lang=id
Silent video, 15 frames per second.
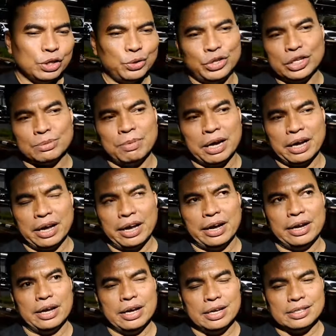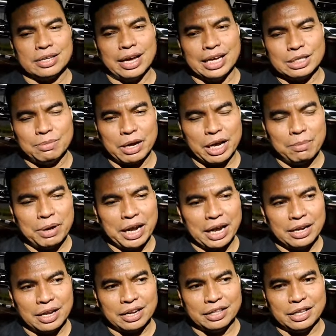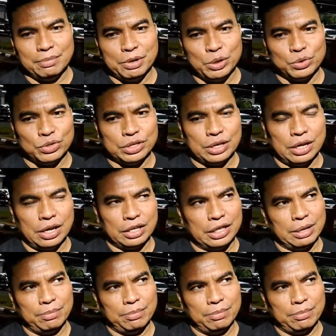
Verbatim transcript: tentunya sebagai saya sebagai bagian dari tim industri uh, eh,